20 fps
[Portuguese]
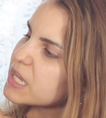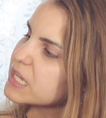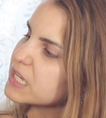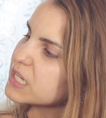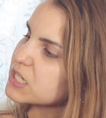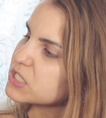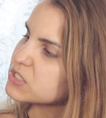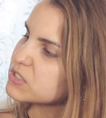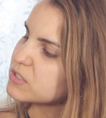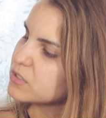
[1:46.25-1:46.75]

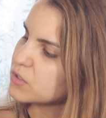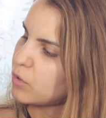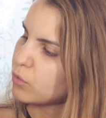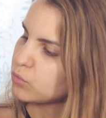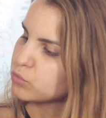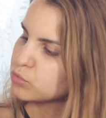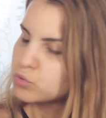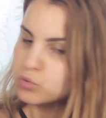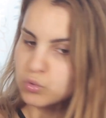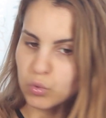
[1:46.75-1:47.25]
este de
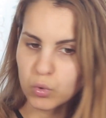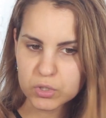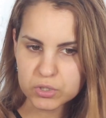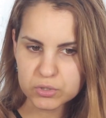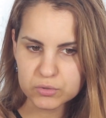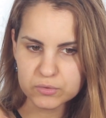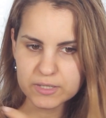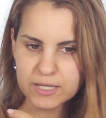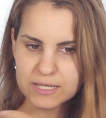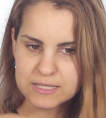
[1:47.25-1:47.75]

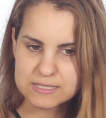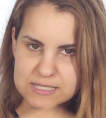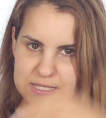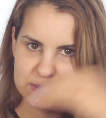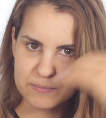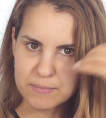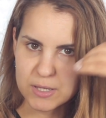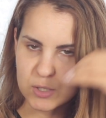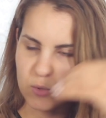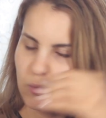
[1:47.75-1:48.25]
contorno, que é assim
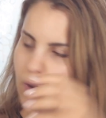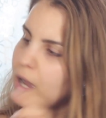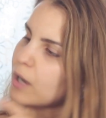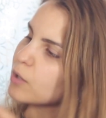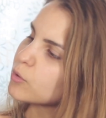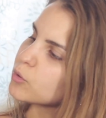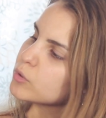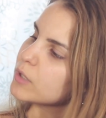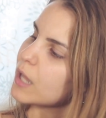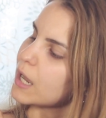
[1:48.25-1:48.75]
meio
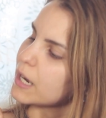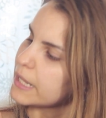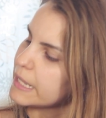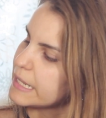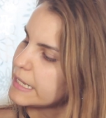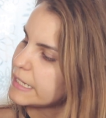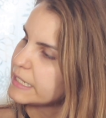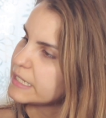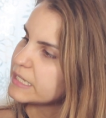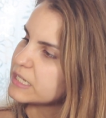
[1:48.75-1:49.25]
angular,
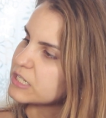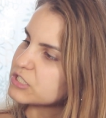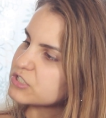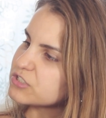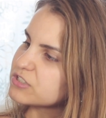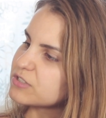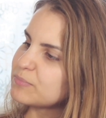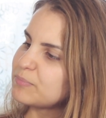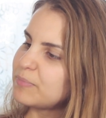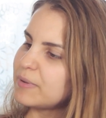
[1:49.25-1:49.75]
e
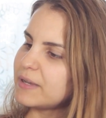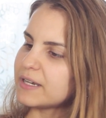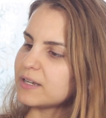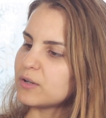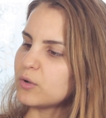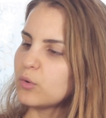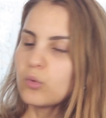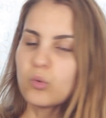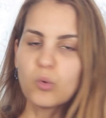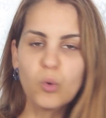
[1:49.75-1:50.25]
este
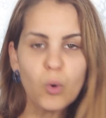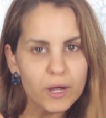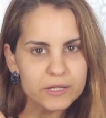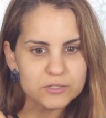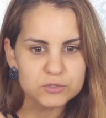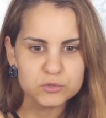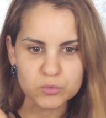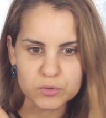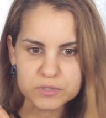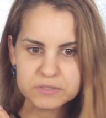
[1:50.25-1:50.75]
para o
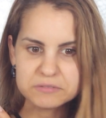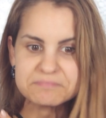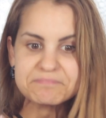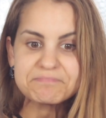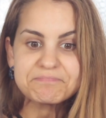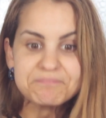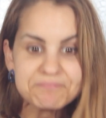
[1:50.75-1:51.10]
corretor.